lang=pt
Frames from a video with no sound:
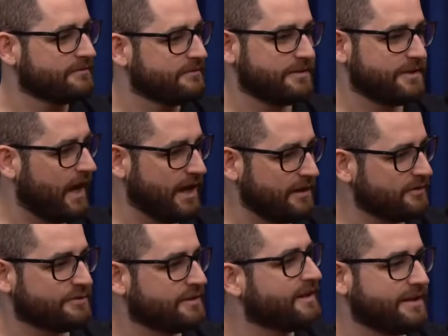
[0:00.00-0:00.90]
E é
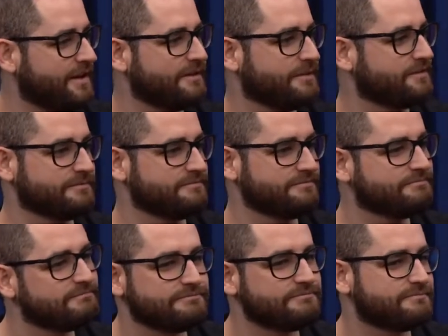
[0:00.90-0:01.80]
isso, tá entendendo?
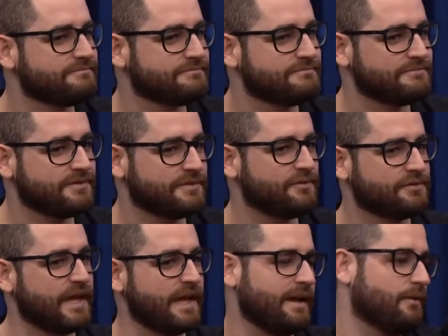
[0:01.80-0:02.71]
Não
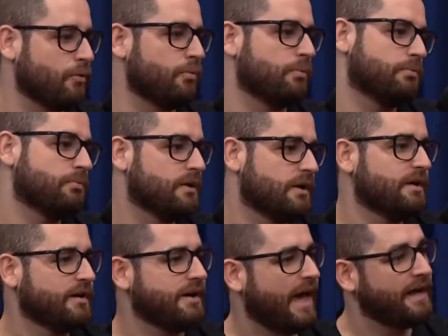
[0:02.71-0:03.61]
tem algum
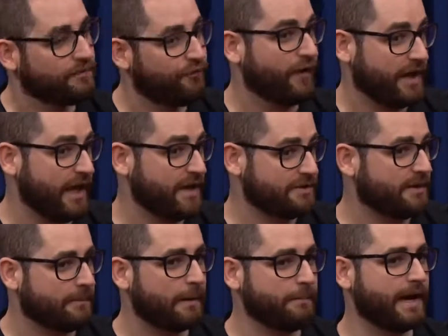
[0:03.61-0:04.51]
é diferente a,
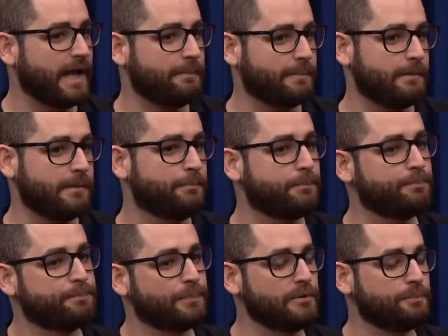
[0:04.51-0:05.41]
a pegada para mim
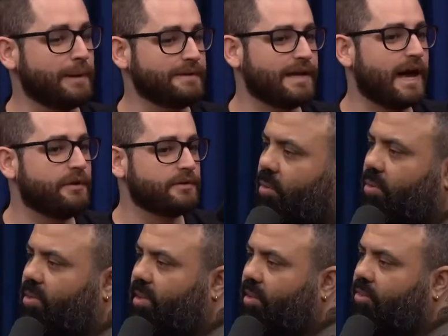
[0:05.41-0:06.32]
tu, pelo passado, entendeu?
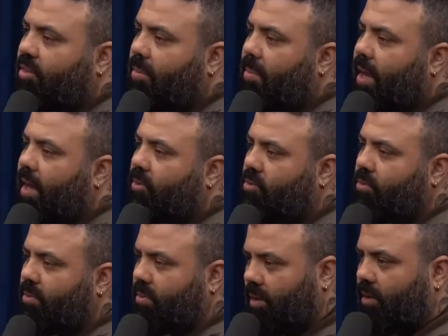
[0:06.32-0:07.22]
O
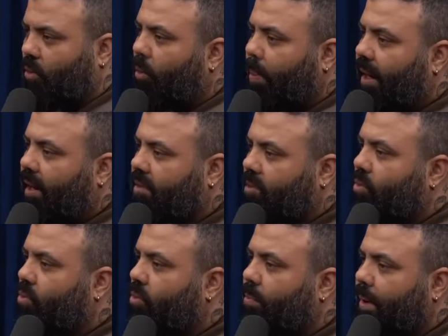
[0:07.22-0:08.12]
sentimento, em
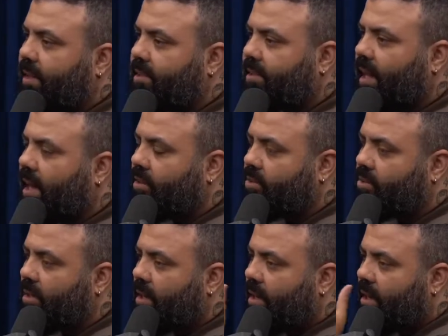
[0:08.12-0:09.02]
comparação com o
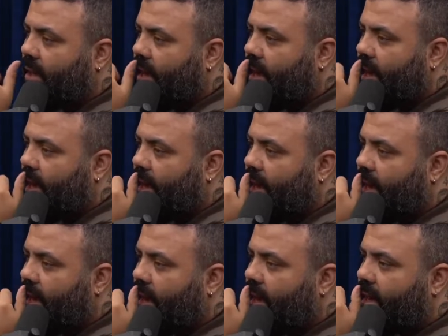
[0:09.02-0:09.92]
passado,
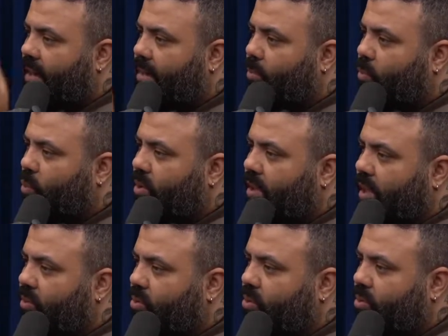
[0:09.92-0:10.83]
é, ele
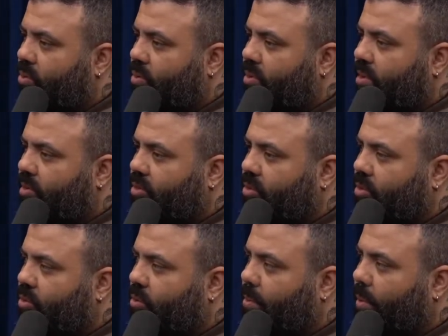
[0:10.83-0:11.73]
muda no, no
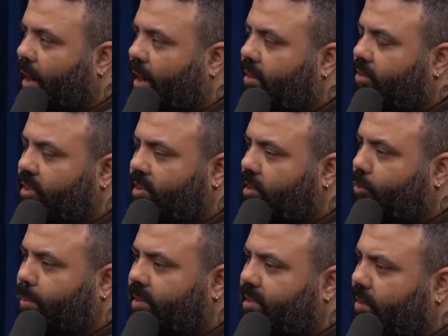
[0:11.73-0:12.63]
sentido do. Antes,
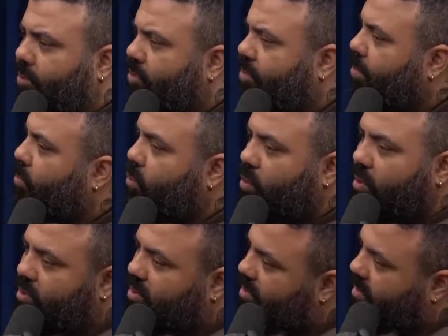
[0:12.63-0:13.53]
vocês precisavam de
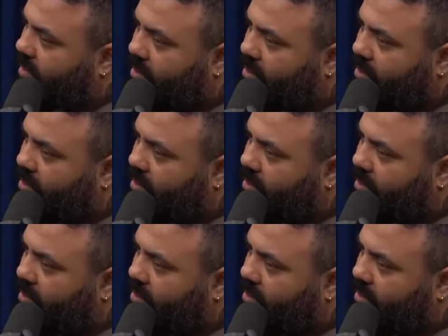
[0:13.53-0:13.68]
muito sangue